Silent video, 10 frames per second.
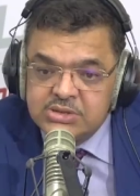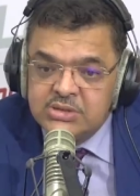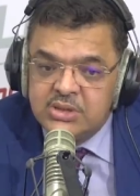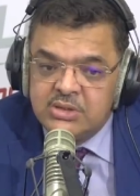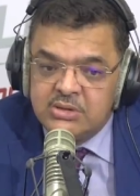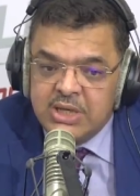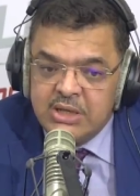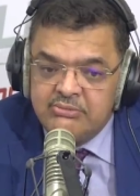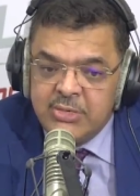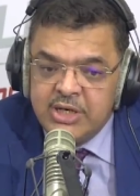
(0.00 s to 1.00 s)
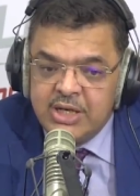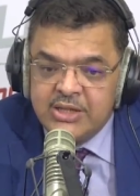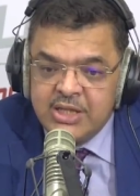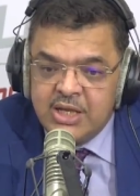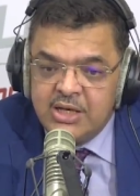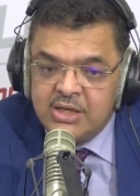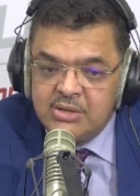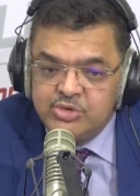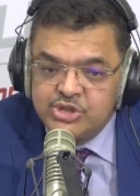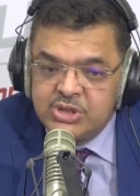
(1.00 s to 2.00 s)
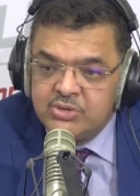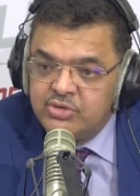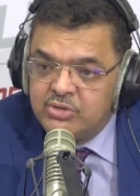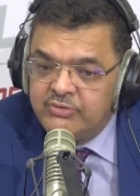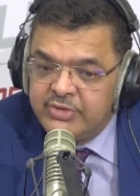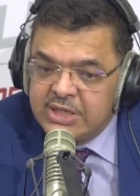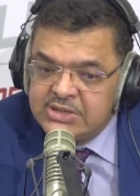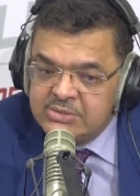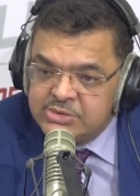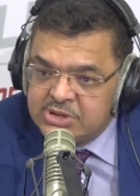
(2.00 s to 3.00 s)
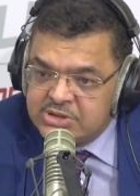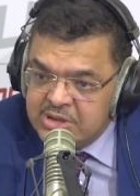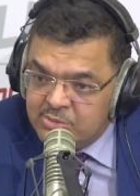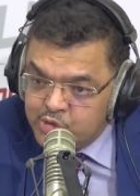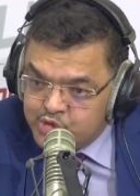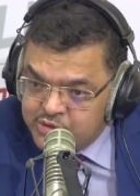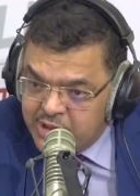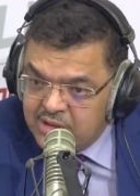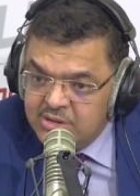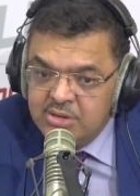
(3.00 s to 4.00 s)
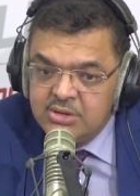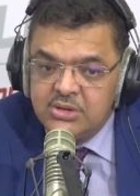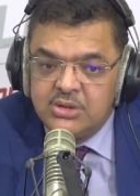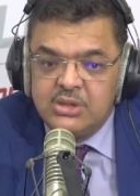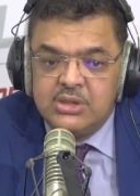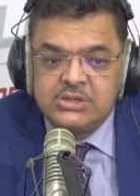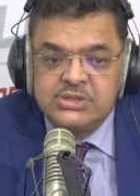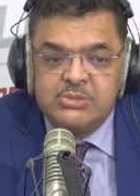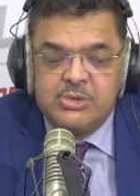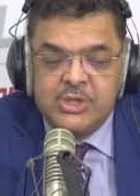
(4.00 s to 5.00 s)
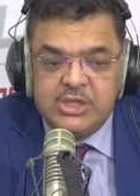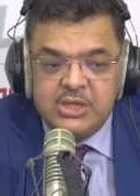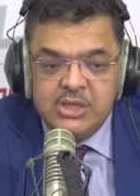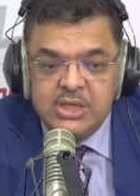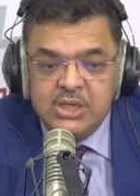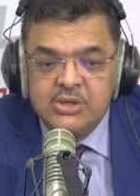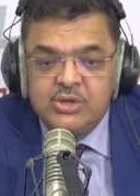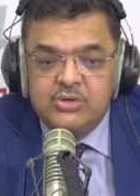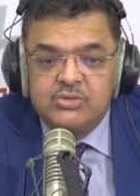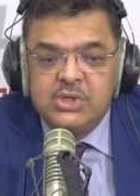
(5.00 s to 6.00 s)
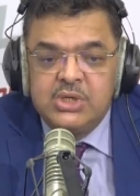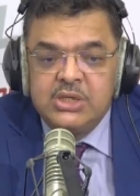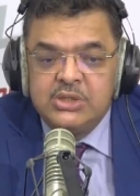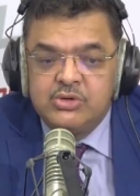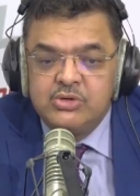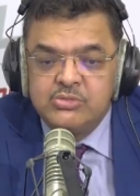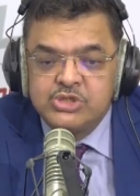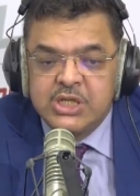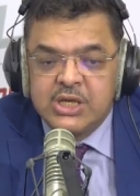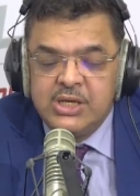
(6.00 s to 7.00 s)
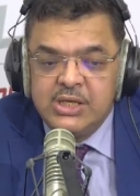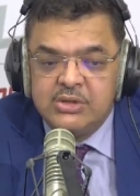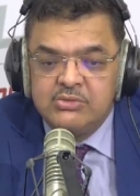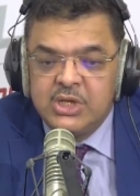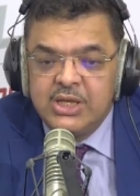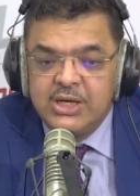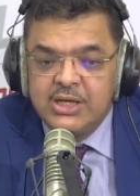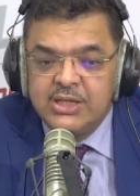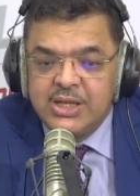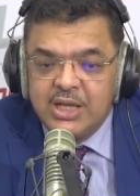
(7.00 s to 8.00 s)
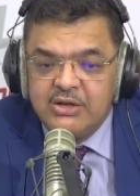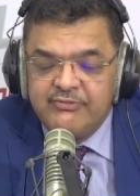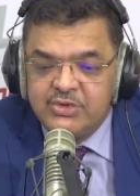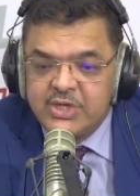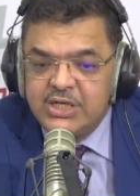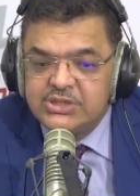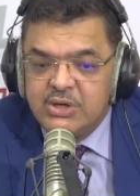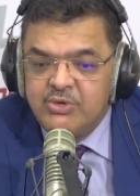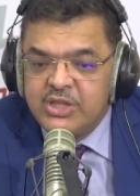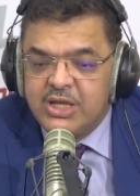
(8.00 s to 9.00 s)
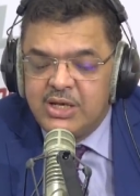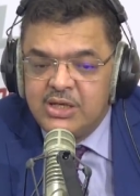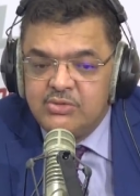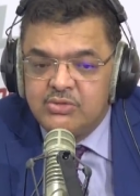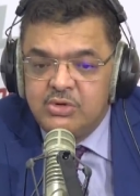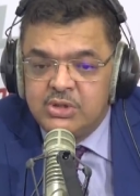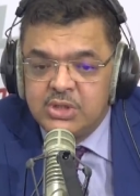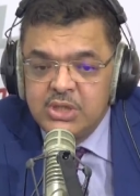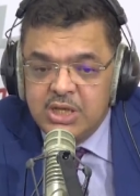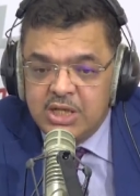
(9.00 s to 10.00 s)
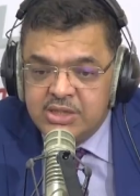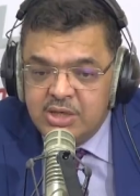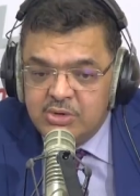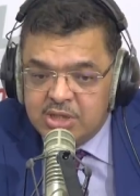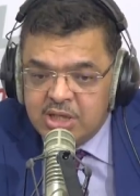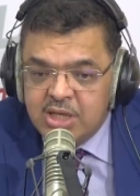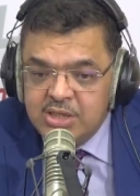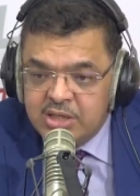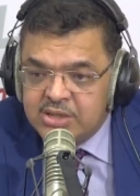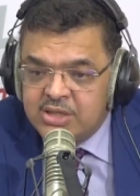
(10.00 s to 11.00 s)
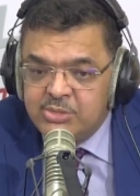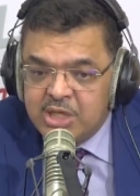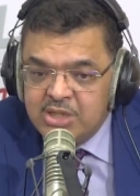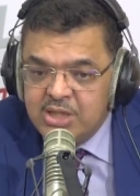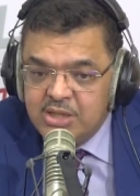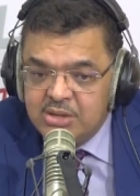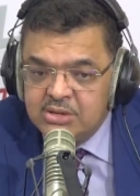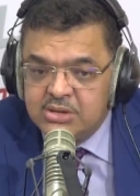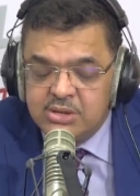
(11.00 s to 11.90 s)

آه، معناها اعضائها اللي يحبوا يشاركوا يدخلوا في احزاب سياسيه موجوده الاحزاب المدنيه ولا يدخلوا مستقلين والحركه تعكف تراجع واضحه لانه قلت الدوله تغيرت طبيعتها